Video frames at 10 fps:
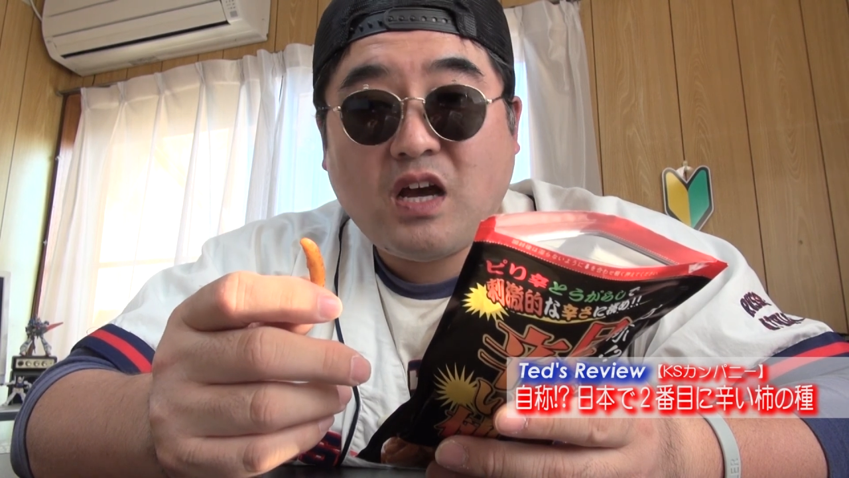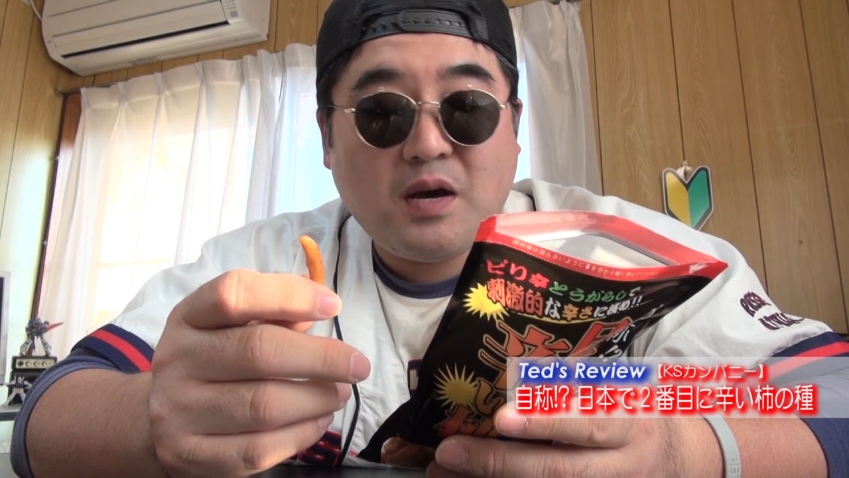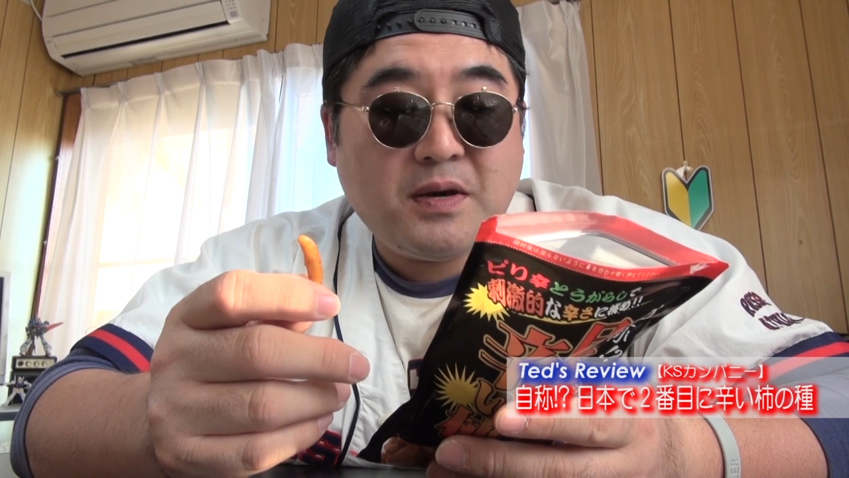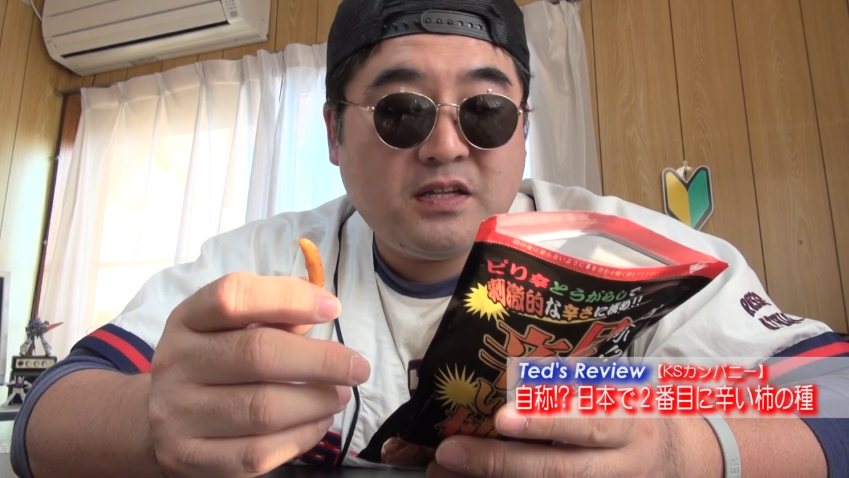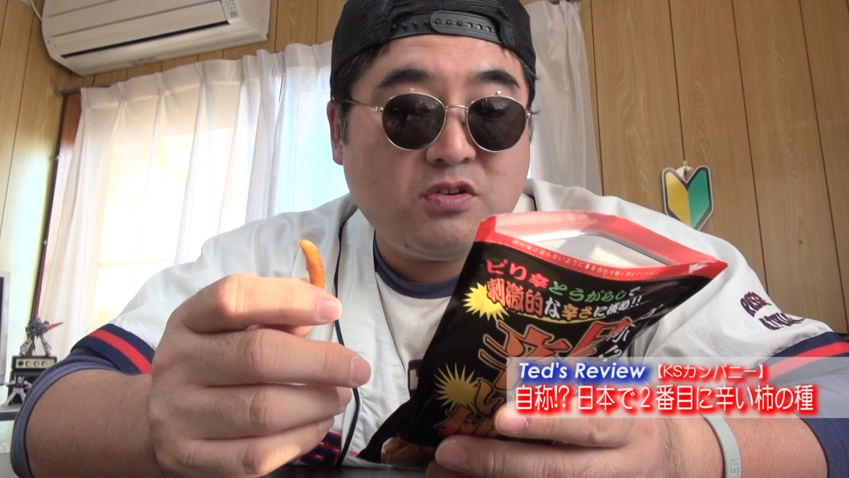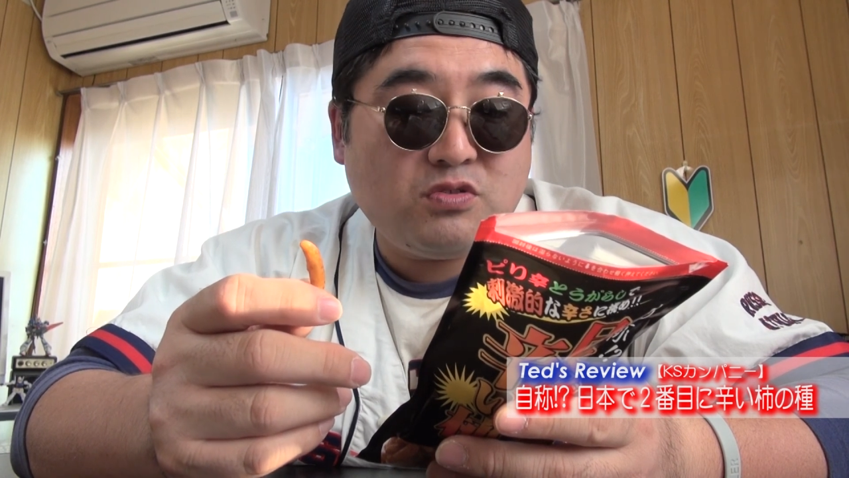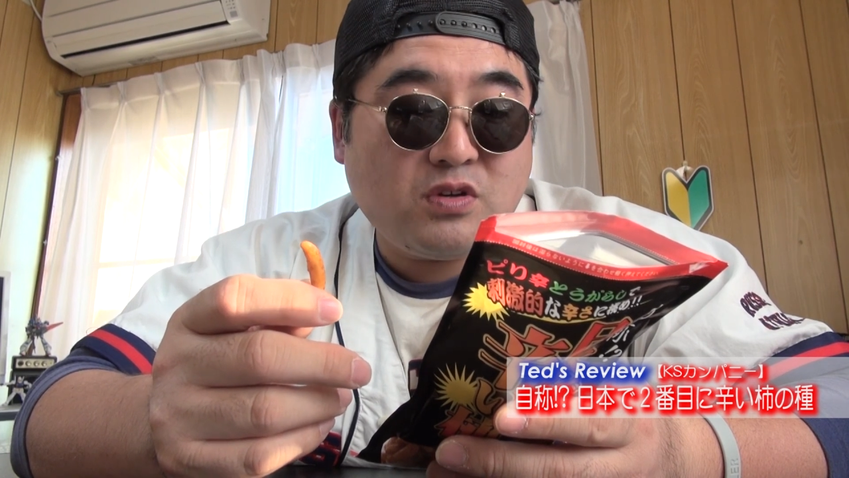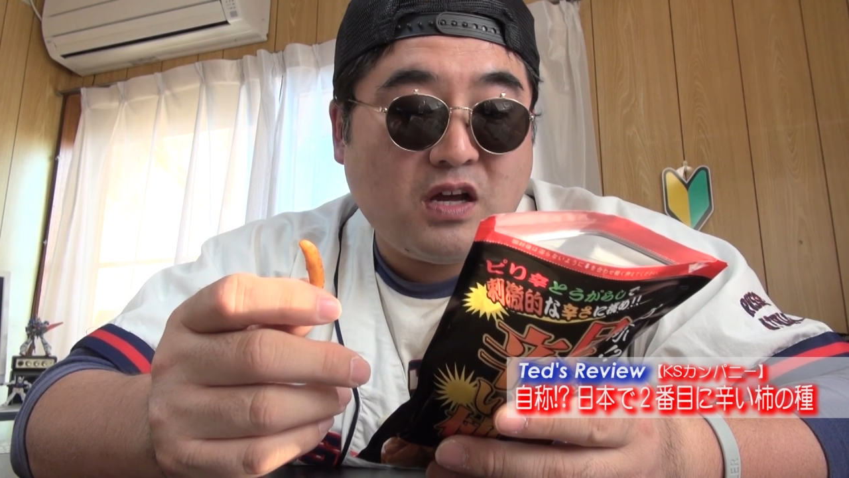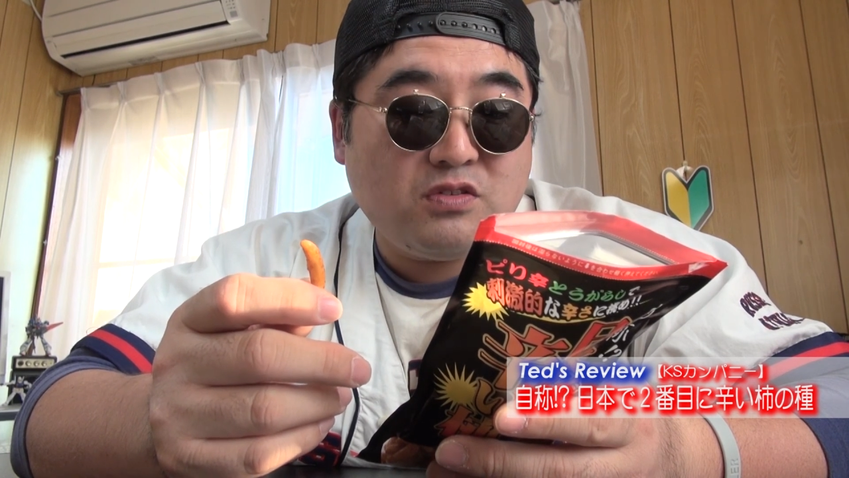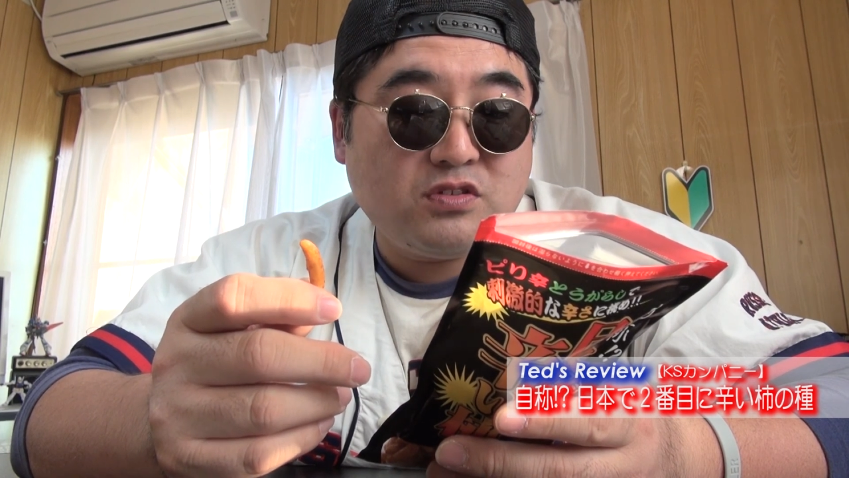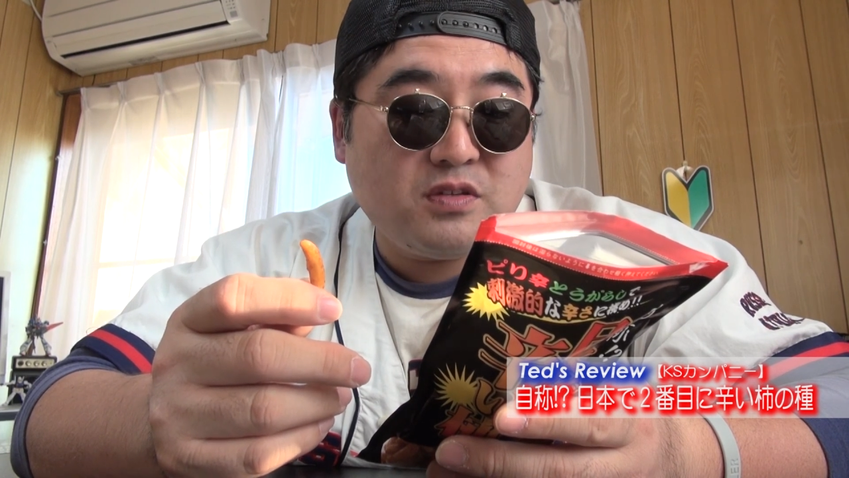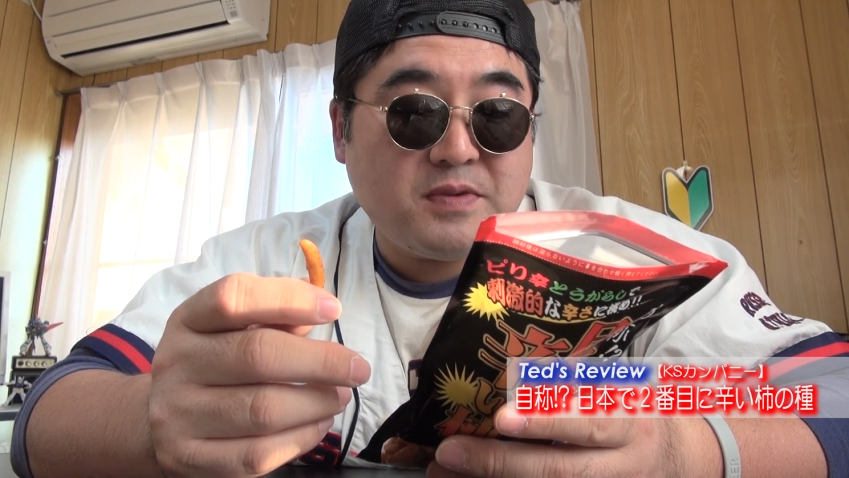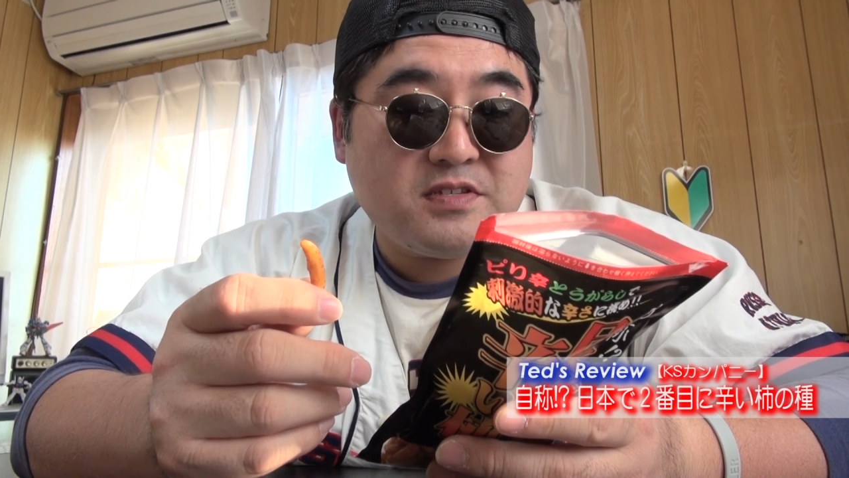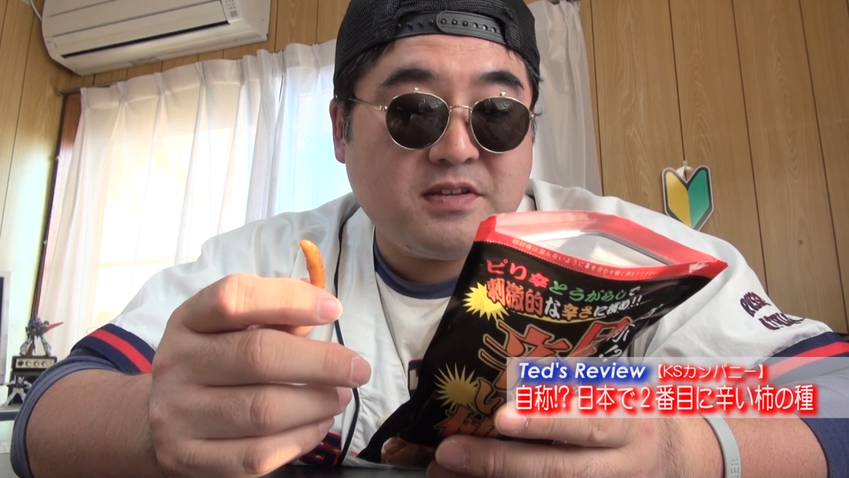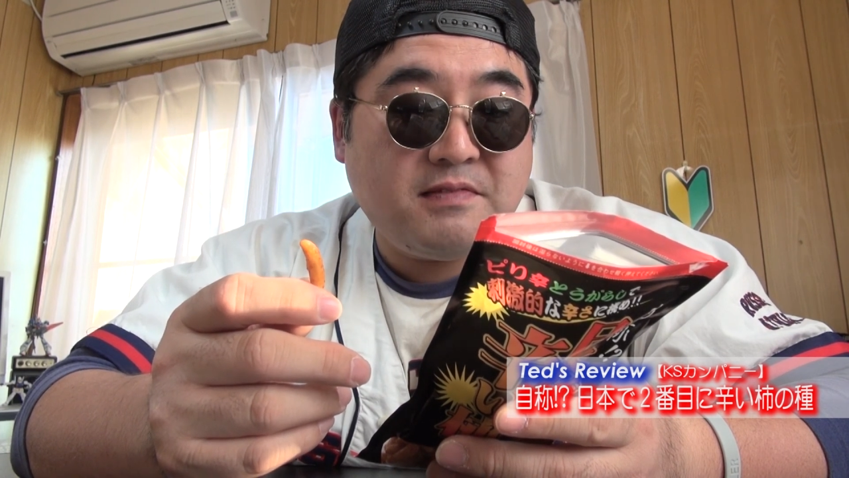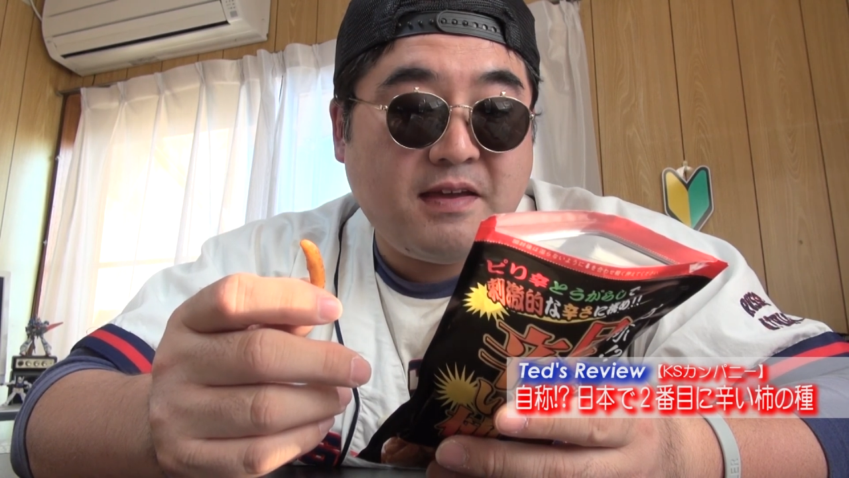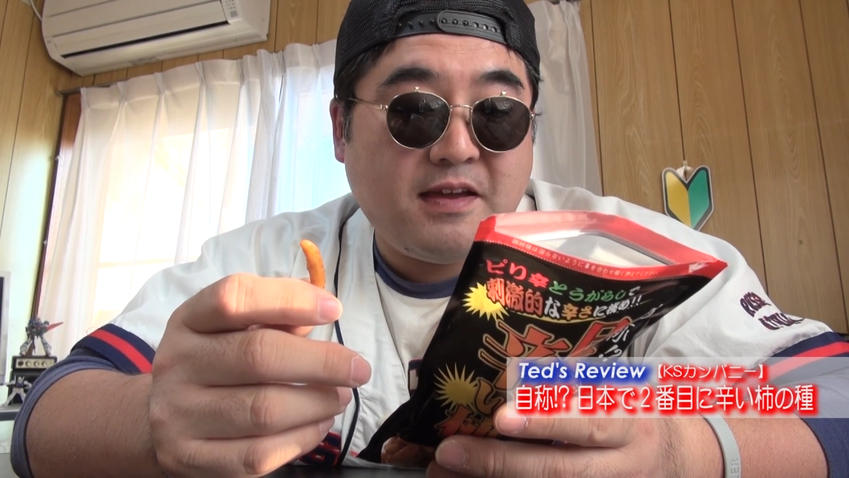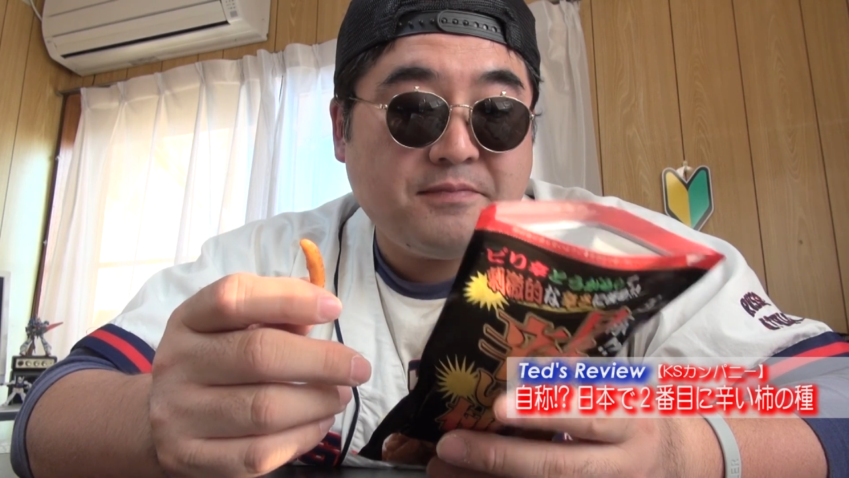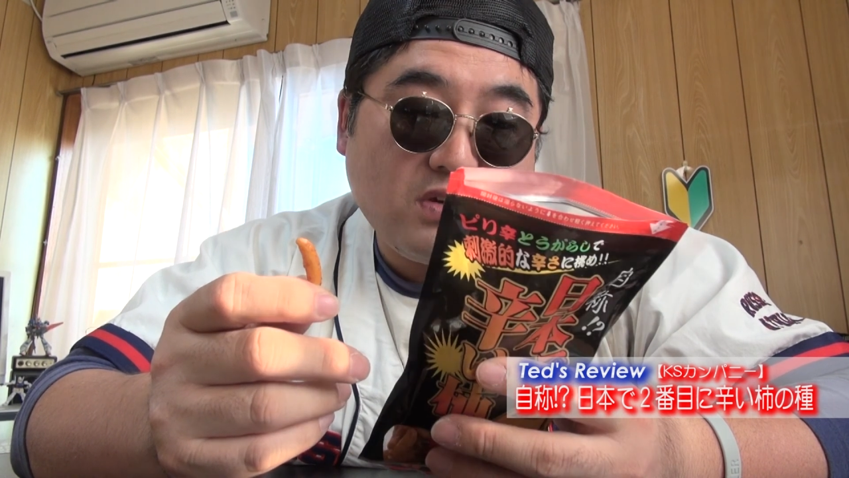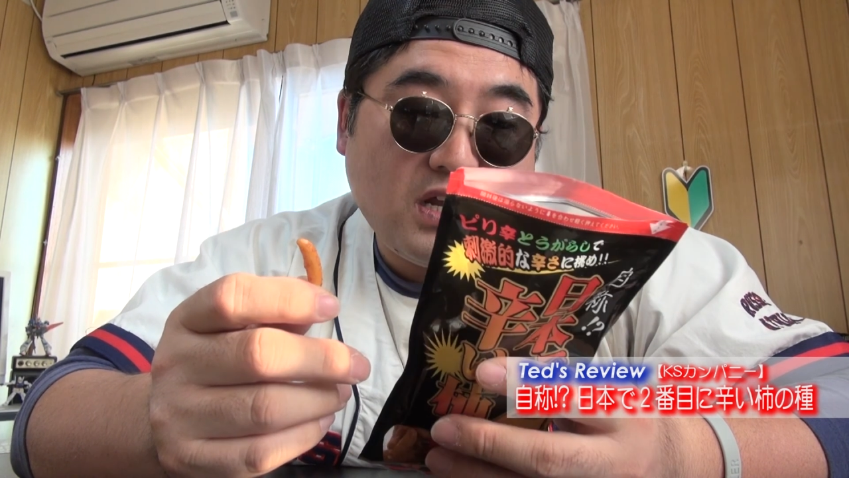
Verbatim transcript: ハバネロとか載ってませんね。